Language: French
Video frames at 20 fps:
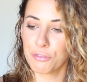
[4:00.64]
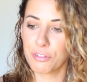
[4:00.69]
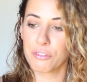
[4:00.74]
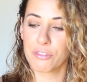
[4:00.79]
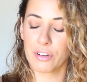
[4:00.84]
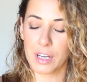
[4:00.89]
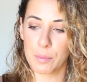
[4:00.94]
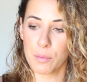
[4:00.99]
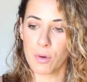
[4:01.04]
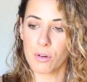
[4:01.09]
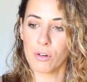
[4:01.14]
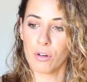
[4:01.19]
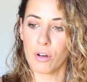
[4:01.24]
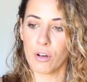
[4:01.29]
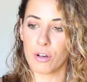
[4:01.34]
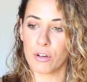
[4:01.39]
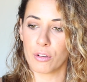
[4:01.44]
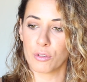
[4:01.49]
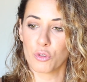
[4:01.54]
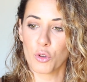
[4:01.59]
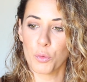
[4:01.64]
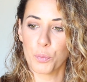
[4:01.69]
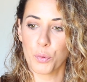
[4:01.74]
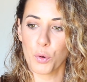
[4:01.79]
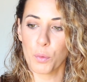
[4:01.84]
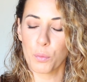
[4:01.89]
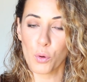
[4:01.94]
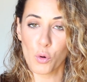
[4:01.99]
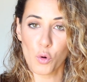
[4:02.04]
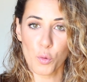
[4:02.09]
fait vraiment une
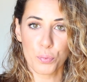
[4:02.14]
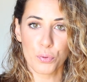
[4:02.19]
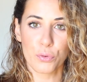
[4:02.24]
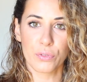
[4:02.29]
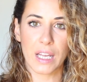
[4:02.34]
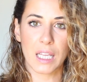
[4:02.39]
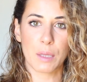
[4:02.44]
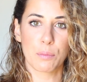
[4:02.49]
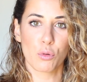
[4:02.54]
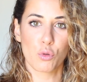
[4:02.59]
peau beaucoup plus nette,